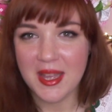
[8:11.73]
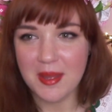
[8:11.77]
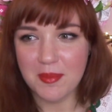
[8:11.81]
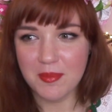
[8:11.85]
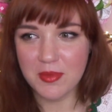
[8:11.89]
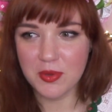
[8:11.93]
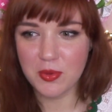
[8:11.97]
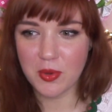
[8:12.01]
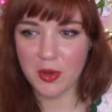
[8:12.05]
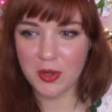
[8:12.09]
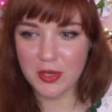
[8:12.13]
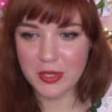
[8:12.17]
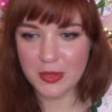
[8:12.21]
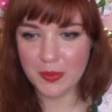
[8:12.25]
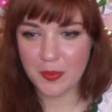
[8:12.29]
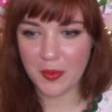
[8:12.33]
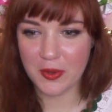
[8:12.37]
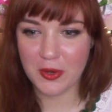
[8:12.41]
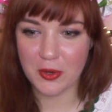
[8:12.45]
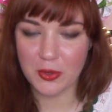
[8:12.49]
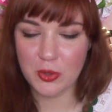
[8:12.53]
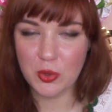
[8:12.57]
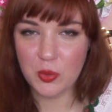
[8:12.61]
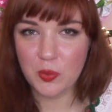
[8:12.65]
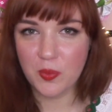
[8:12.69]
było
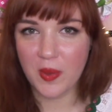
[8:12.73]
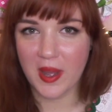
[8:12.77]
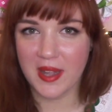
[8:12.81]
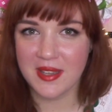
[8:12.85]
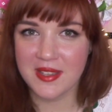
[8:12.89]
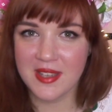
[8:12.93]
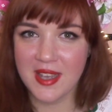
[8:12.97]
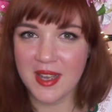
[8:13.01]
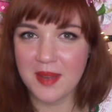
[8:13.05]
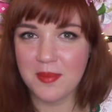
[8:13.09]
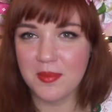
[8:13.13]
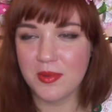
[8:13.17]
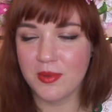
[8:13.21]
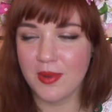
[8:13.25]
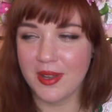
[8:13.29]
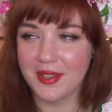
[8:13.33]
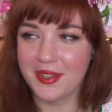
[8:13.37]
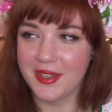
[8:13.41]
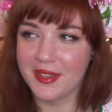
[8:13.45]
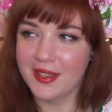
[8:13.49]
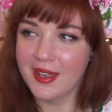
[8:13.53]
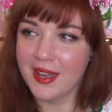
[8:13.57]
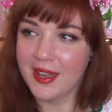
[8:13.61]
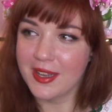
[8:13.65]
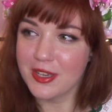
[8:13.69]
sporo tupania, była
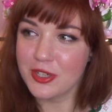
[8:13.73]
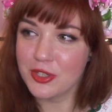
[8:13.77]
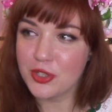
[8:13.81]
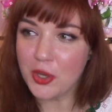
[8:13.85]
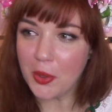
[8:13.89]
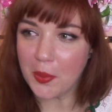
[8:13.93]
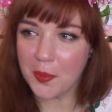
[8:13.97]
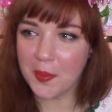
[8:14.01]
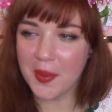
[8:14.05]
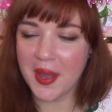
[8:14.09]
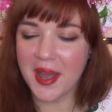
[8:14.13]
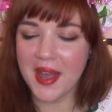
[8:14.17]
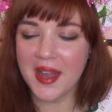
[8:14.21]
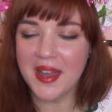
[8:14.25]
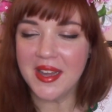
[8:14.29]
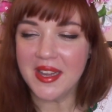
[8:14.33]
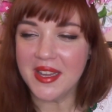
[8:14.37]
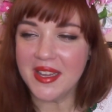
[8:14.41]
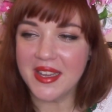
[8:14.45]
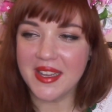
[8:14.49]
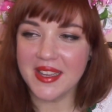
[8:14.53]
taka szopa